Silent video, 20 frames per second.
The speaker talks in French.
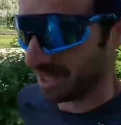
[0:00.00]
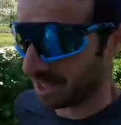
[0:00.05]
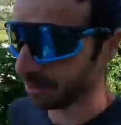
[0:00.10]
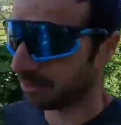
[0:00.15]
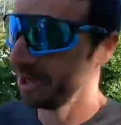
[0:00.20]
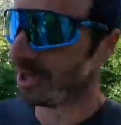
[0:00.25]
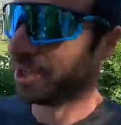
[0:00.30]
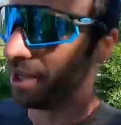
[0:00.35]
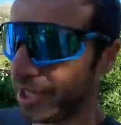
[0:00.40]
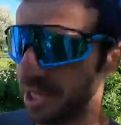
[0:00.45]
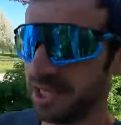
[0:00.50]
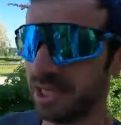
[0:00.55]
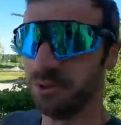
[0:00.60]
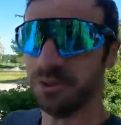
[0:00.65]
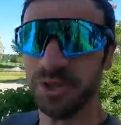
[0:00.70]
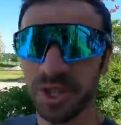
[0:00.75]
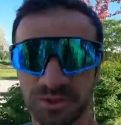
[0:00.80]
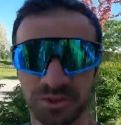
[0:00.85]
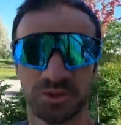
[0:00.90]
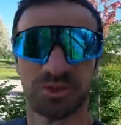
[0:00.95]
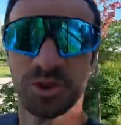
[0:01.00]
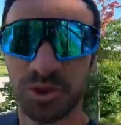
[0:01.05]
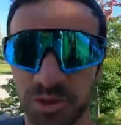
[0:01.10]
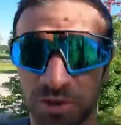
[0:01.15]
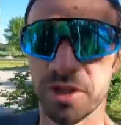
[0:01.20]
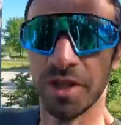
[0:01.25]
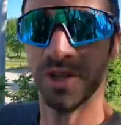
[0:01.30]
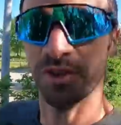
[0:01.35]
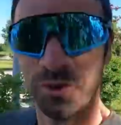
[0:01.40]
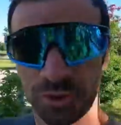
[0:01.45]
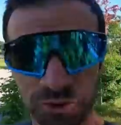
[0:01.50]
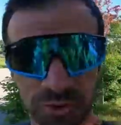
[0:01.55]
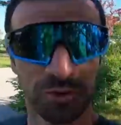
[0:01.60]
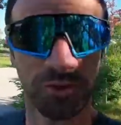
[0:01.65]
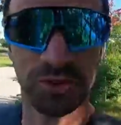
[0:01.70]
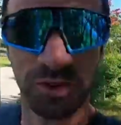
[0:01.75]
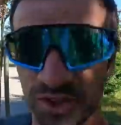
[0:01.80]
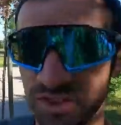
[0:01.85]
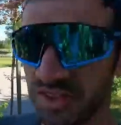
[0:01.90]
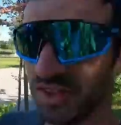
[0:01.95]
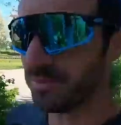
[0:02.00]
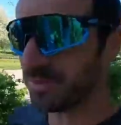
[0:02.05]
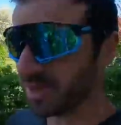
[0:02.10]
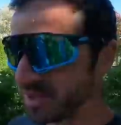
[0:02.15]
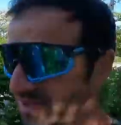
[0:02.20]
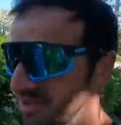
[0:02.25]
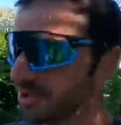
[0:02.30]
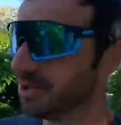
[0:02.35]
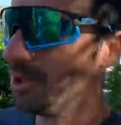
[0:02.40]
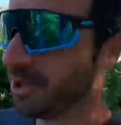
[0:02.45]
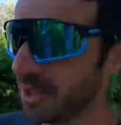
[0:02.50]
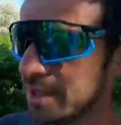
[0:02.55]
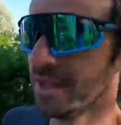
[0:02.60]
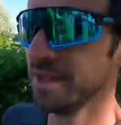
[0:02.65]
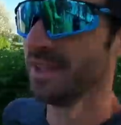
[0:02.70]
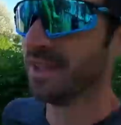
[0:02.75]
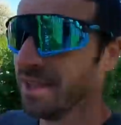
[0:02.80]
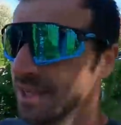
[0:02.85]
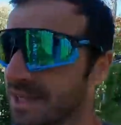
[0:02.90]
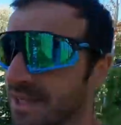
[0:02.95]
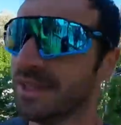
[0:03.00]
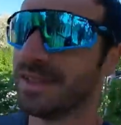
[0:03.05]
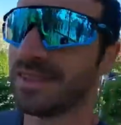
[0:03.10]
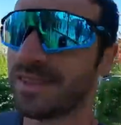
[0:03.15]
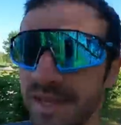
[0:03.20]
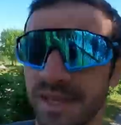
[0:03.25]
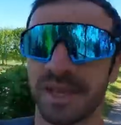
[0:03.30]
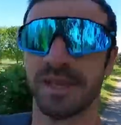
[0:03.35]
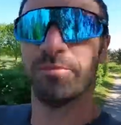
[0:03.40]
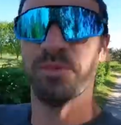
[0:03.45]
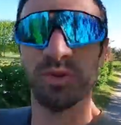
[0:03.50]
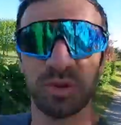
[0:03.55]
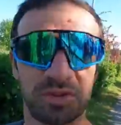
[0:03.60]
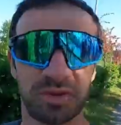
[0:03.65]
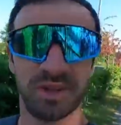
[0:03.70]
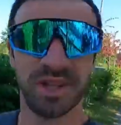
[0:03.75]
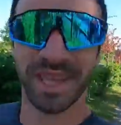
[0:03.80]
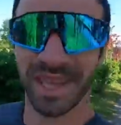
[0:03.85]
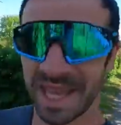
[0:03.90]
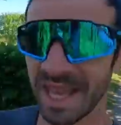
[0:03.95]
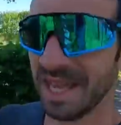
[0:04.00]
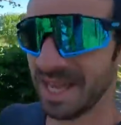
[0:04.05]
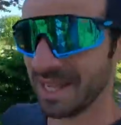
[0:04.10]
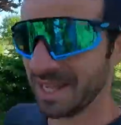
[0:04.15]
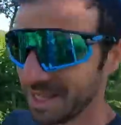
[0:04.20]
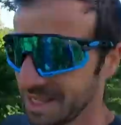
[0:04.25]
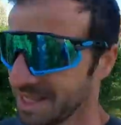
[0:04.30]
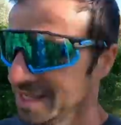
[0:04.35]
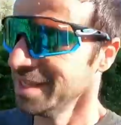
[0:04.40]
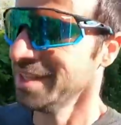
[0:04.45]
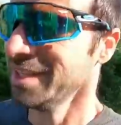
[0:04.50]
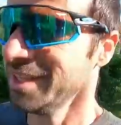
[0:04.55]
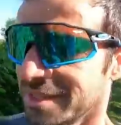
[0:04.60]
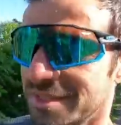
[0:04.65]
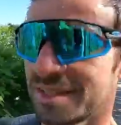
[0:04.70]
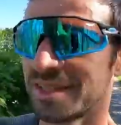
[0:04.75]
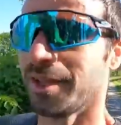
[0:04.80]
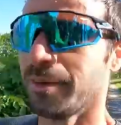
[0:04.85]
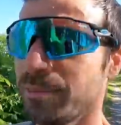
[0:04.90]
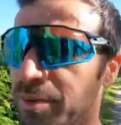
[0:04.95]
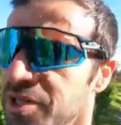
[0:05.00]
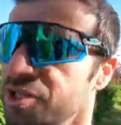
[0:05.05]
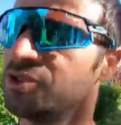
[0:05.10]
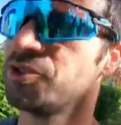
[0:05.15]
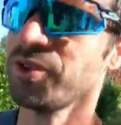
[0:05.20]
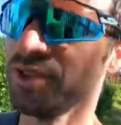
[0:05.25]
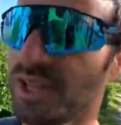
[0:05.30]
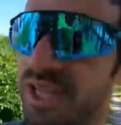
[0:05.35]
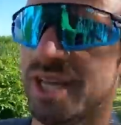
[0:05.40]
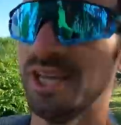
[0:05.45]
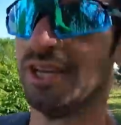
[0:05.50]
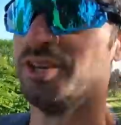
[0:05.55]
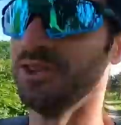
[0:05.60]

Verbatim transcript: Et eh ouais, les lunettes aujourd'hui sont sorties parce que très beau soleil, très belle journée